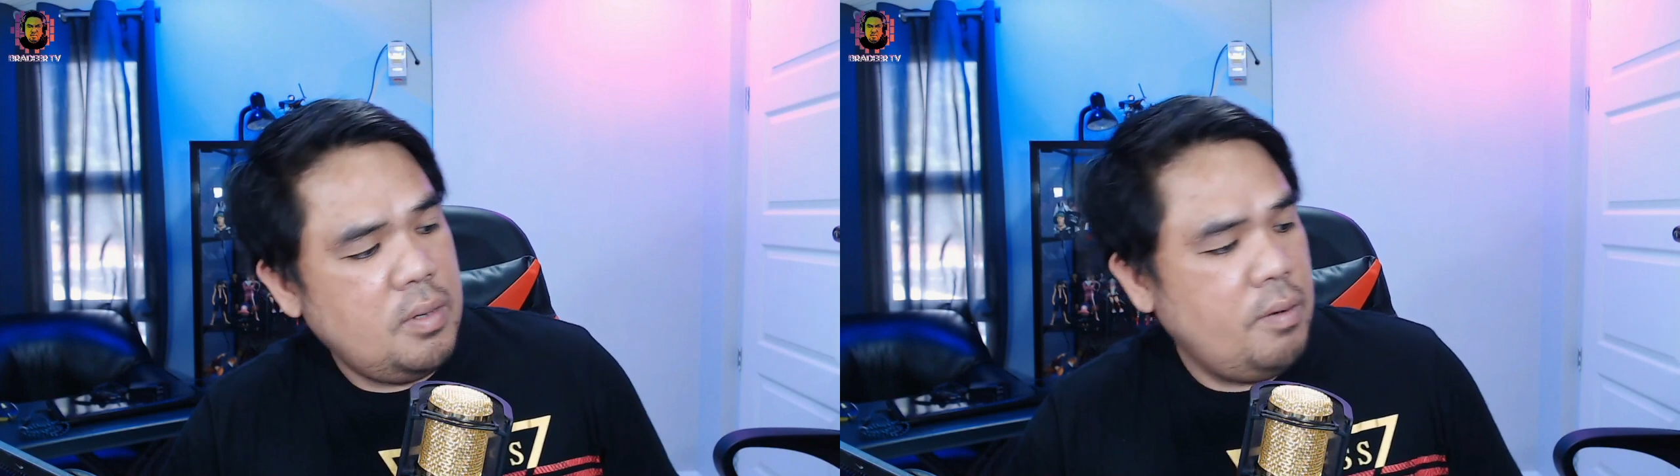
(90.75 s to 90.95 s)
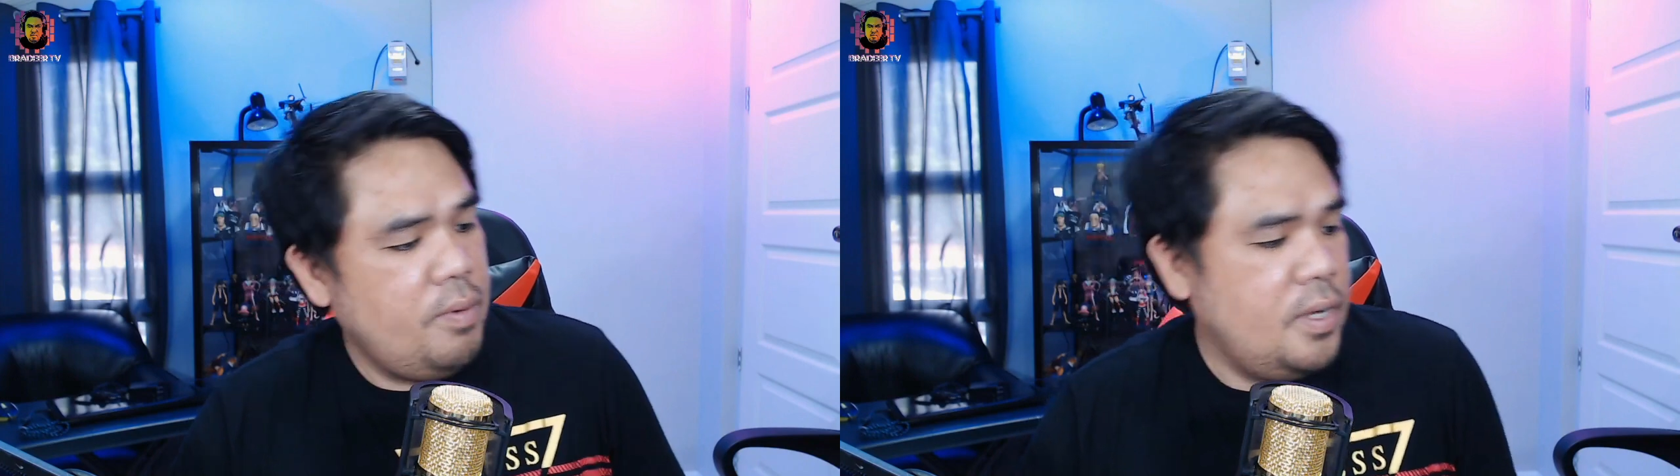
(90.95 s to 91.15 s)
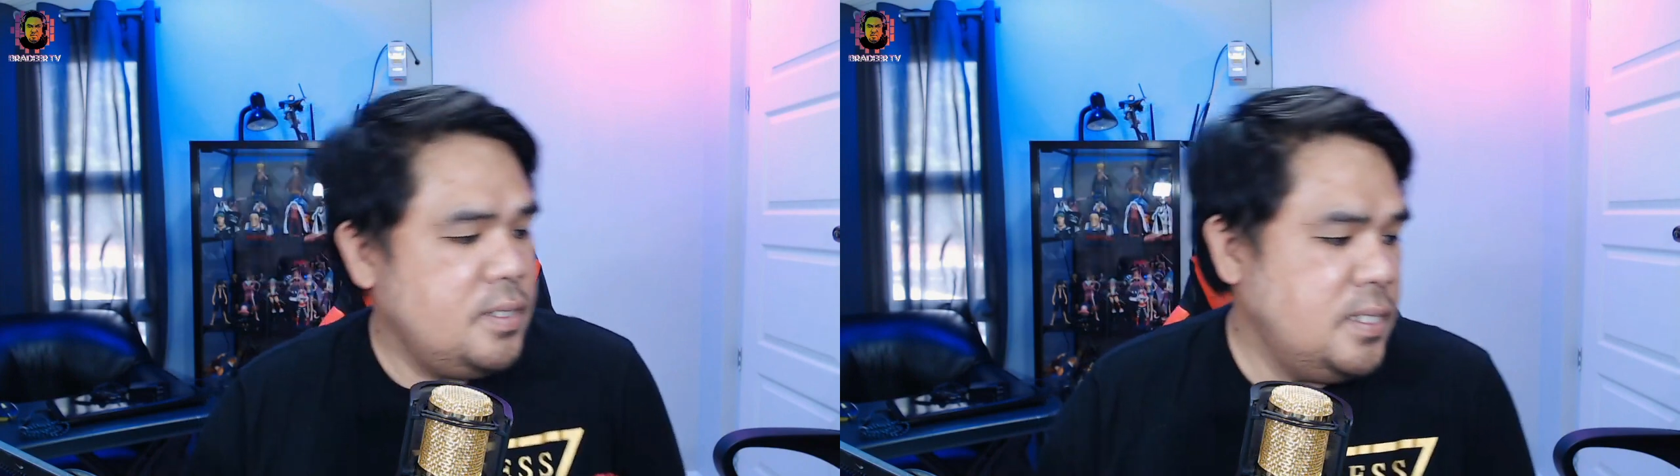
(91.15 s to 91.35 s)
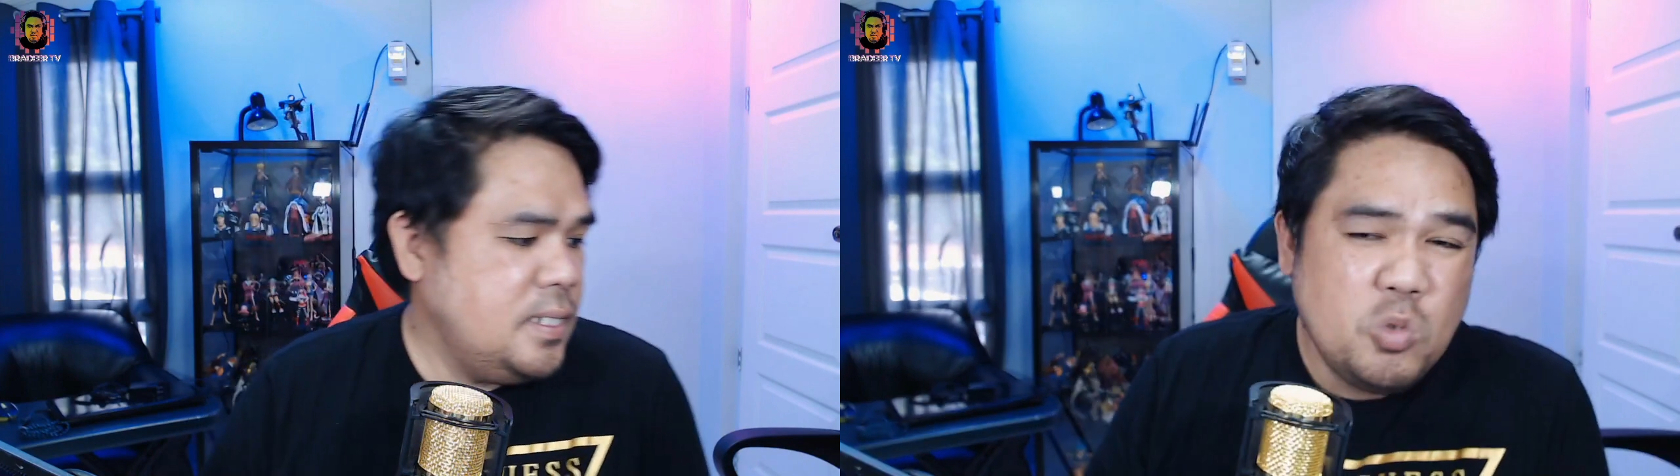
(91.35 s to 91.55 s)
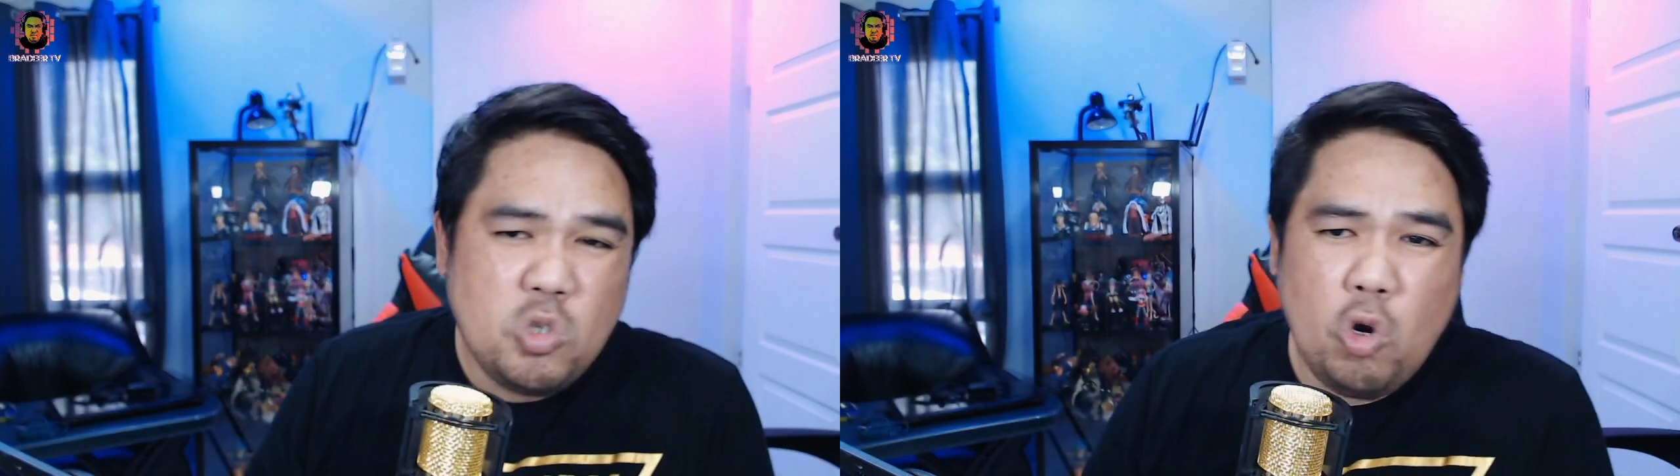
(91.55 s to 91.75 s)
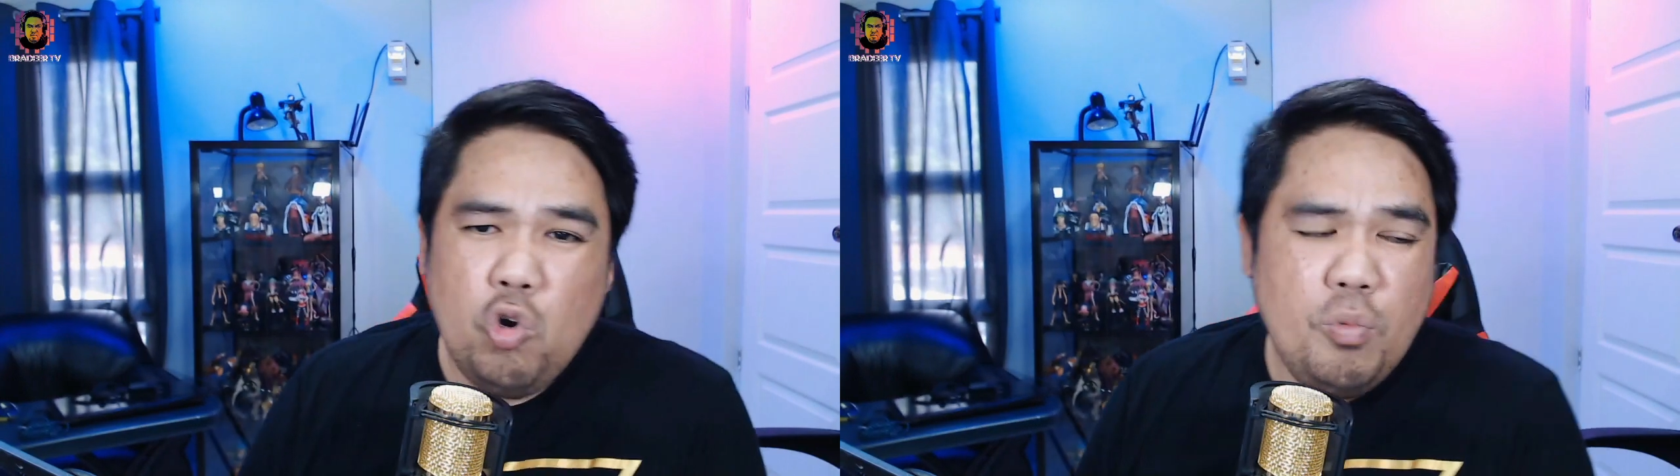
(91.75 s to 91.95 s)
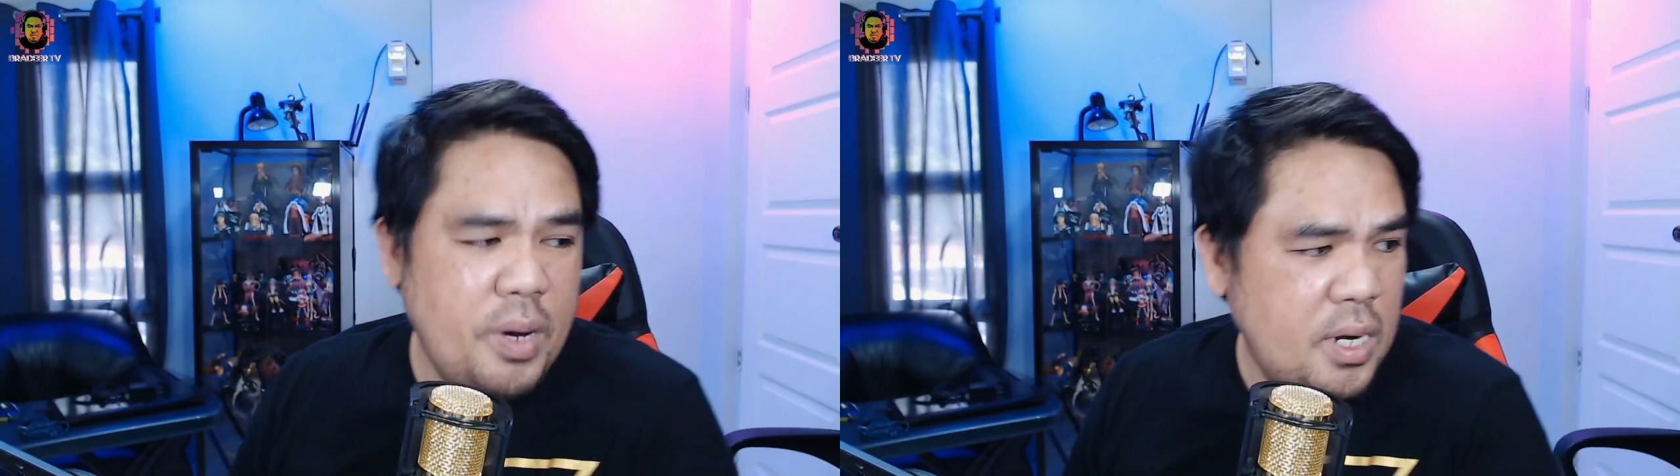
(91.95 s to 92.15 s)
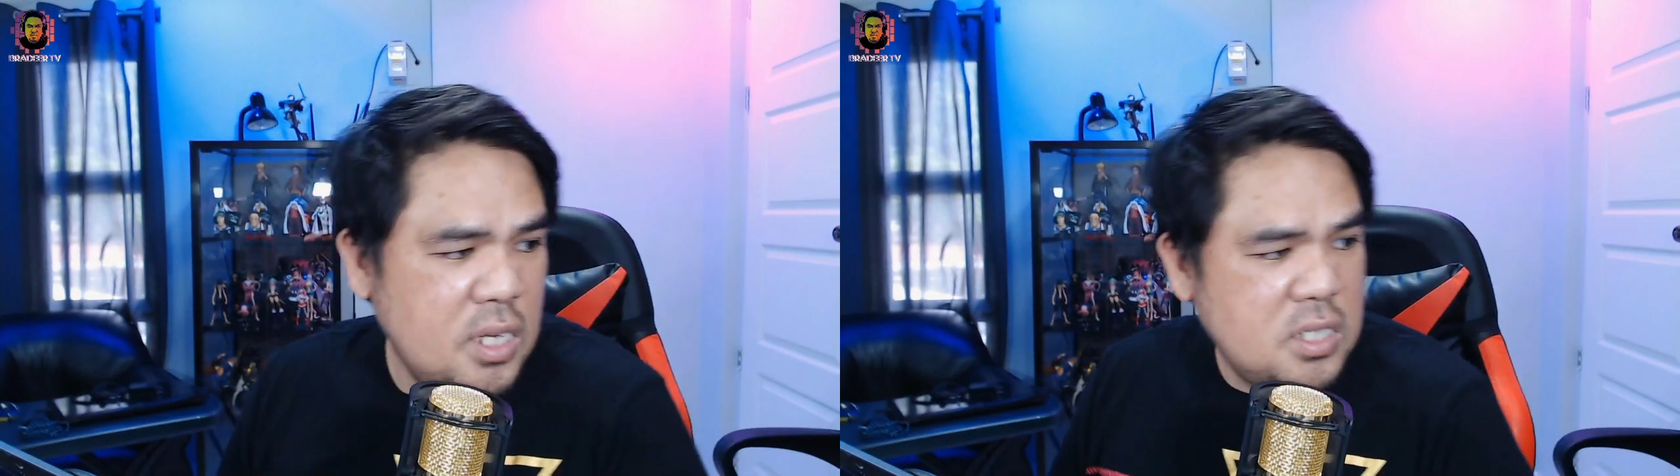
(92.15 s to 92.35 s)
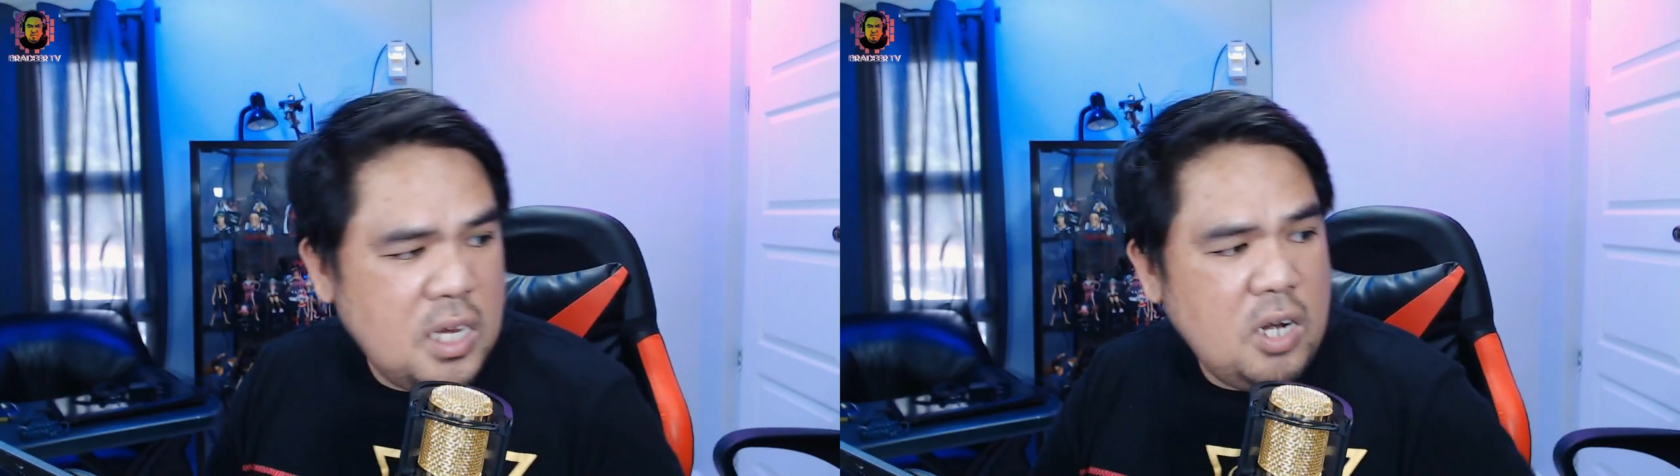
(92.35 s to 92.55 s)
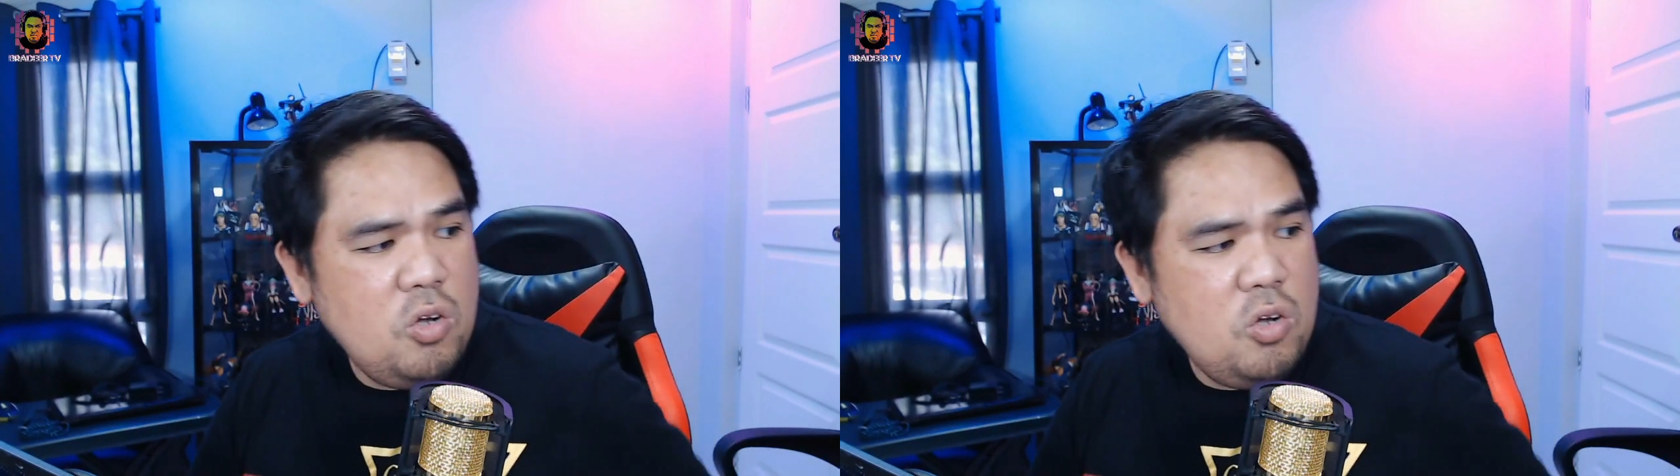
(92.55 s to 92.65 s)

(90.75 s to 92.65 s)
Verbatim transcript: mga brad. So, luma na siya.